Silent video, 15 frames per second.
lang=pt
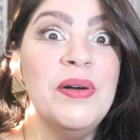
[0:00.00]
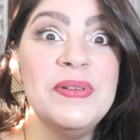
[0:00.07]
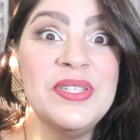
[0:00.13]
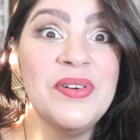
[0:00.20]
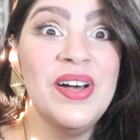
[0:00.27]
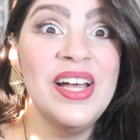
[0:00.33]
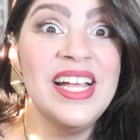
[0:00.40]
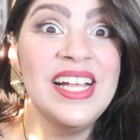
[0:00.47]
Oi
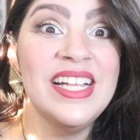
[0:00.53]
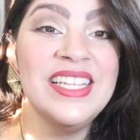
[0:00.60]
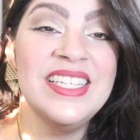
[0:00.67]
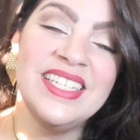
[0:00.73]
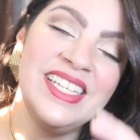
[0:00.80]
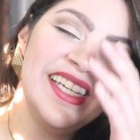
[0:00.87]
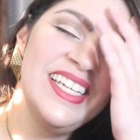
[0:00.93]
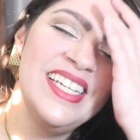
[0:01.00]

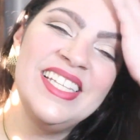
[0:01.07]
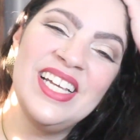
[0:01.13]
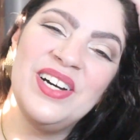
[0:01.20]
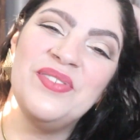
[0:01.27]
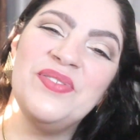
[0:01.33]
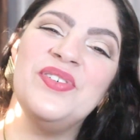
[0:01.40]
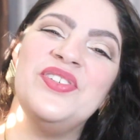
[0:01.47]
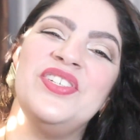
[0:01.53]
pessoas,
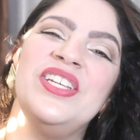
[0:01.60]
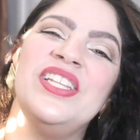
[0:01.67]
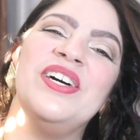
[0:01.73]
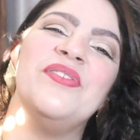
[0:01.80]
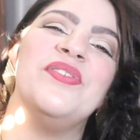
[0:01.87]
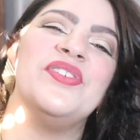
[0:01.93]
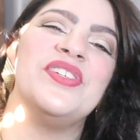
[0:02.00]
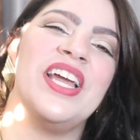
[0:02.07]
então hoje,
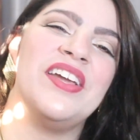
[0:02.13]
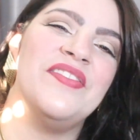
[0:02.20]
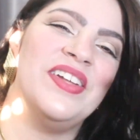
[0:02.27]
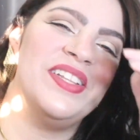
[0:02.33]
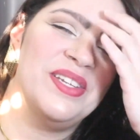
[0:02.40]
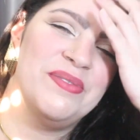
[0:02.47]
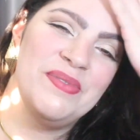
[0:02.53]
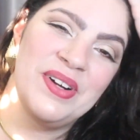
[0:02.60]
então hoje o que, é que
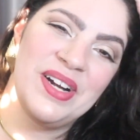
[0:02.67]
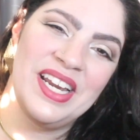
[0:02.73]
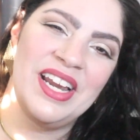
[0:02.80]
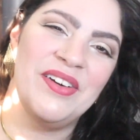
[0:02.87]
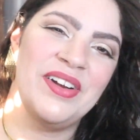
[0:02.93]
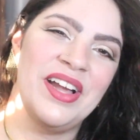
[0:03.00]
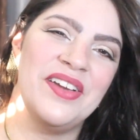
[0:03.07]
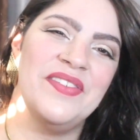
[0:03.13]
vai ter no meu
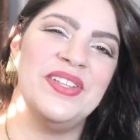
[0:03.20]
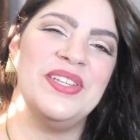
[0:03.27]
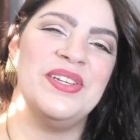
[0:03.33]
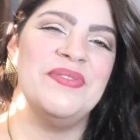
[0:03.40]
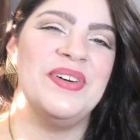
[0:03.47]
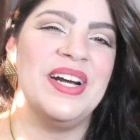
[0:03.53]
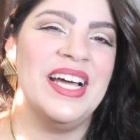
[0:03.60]
canal, o que, é que vai ter no meu